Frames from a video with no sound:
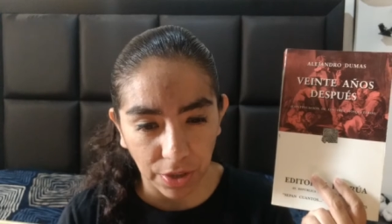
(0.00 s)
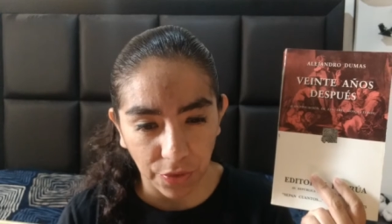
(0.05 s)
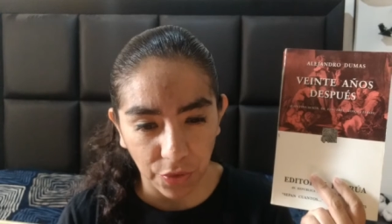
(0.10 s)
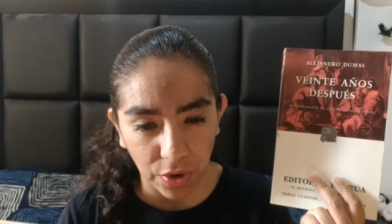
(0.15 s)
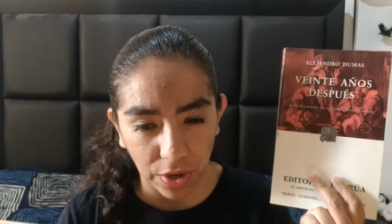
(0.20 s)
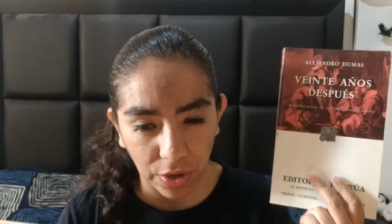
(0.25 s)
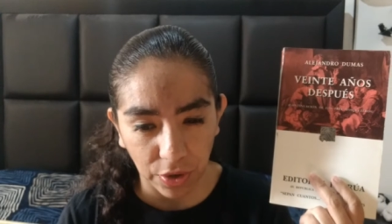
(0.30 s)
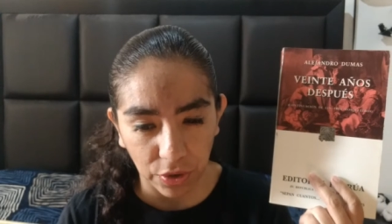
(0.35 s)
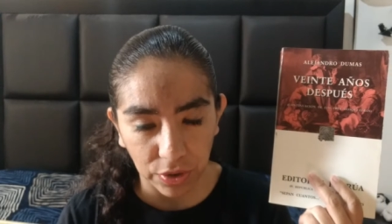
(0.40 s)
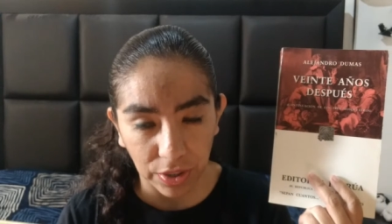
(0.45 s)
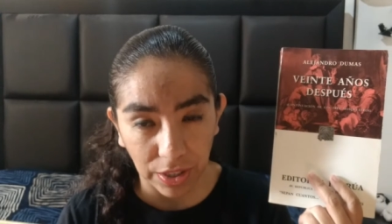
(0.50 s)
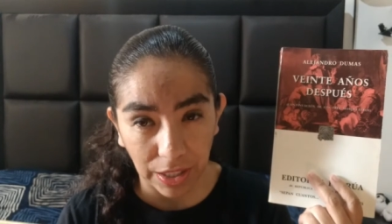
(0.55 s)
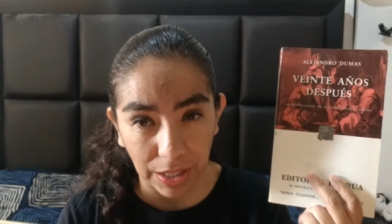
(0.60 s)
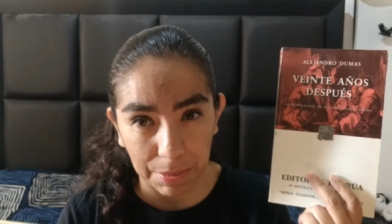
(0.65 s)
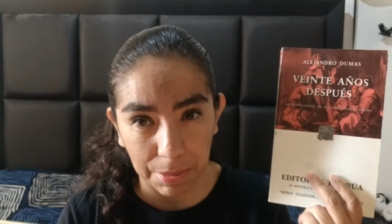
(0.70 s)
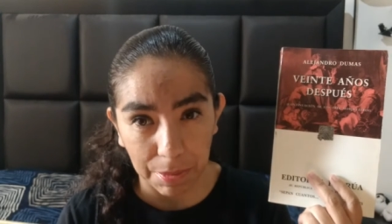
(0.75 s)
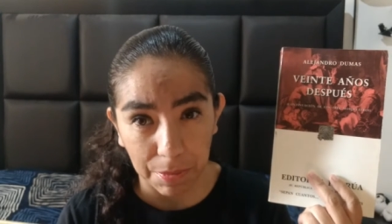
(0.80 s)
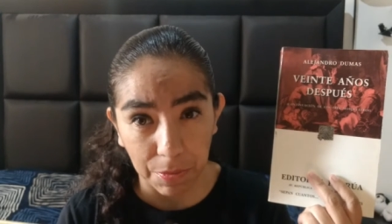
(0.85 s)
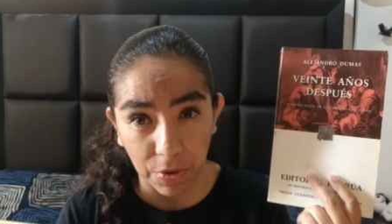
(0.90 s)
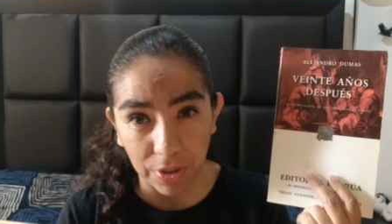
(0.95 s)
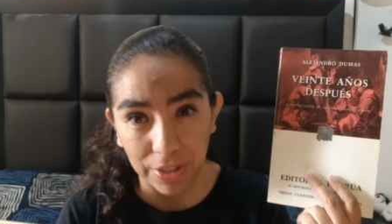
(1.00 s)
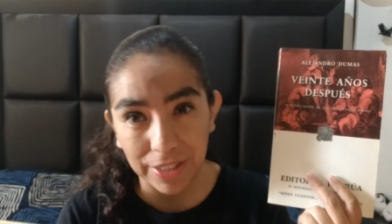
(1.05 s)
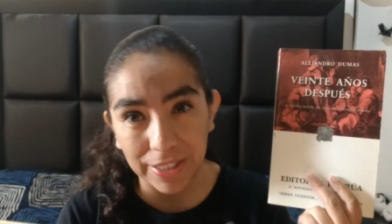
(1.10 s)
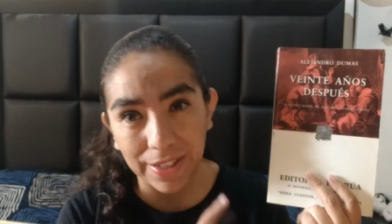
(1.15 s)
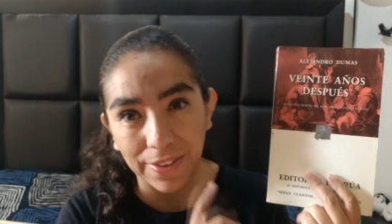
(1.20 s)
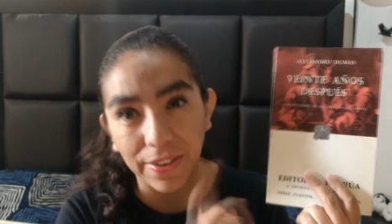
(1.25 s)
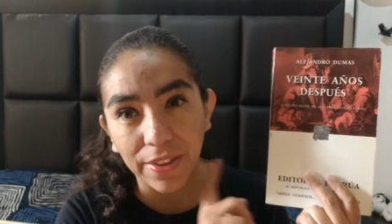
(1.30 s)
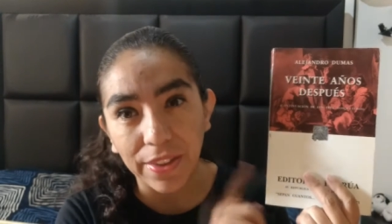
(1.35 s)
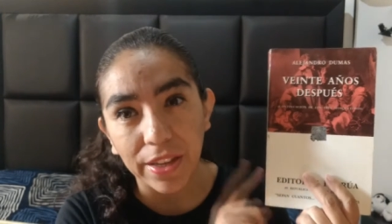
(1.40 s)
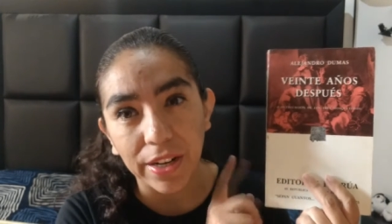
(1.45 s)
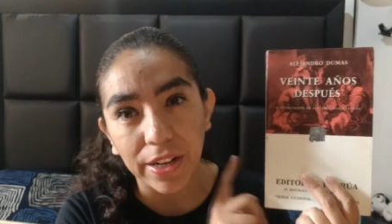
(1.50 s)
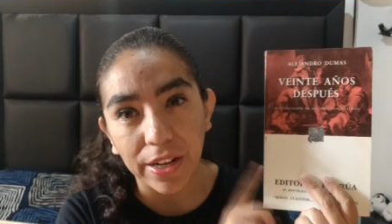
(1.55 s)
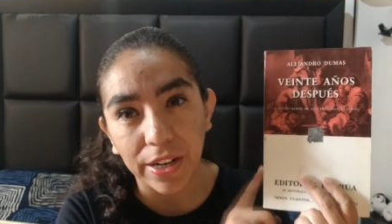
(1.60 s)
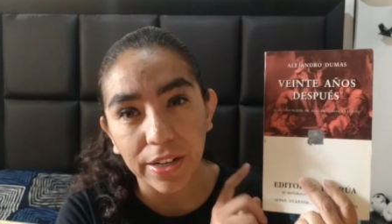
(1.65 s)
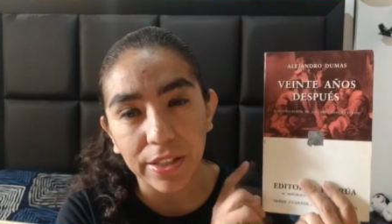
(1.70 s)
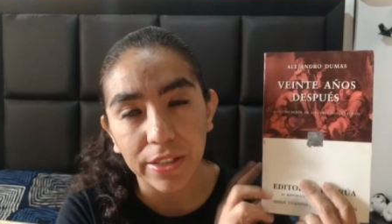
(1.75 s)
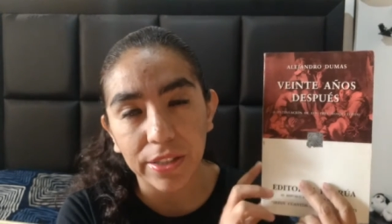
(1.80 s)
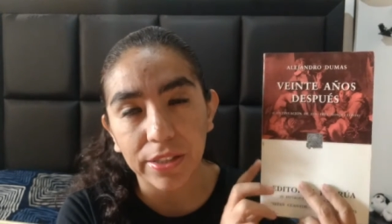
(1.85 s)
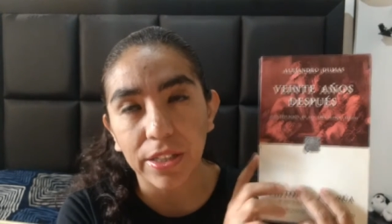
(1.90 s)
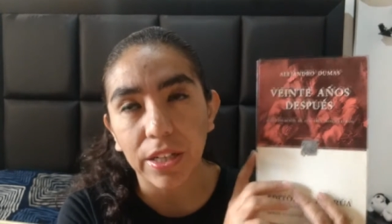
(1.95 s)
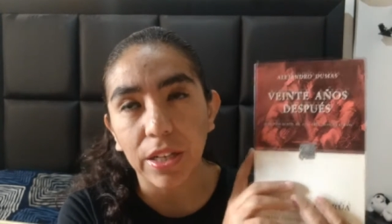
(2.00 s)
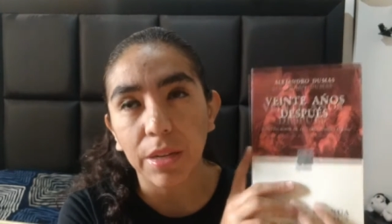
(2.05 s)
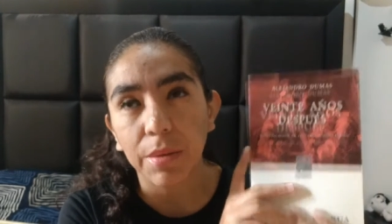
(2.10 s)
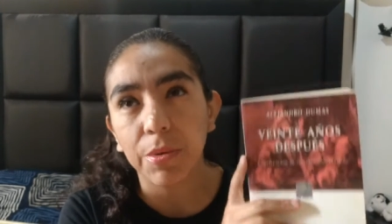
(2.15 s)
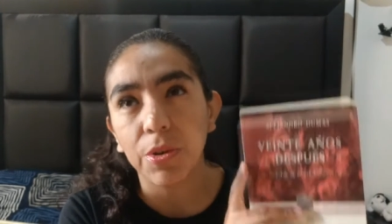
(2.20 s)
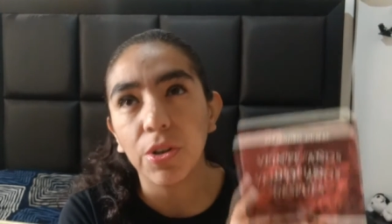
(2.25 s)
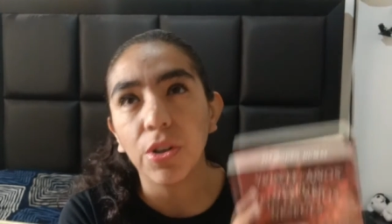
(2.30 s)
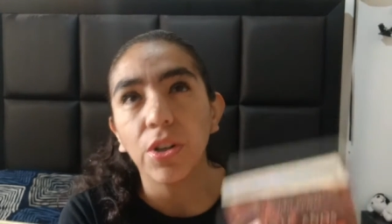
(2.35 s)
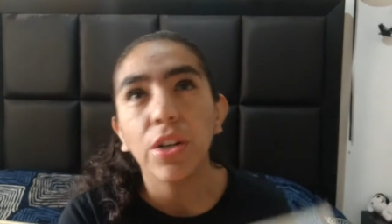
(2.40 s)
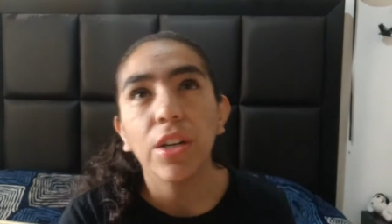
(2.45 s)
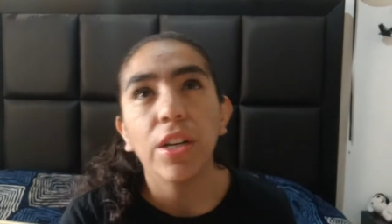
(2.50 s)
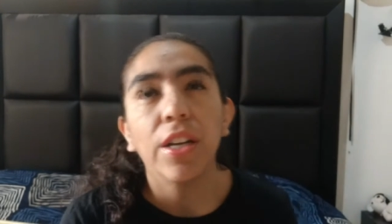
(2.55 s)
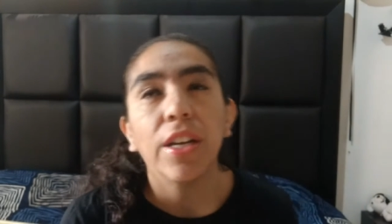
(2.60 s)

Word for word: que una cosa que me molestaba de leer de este libro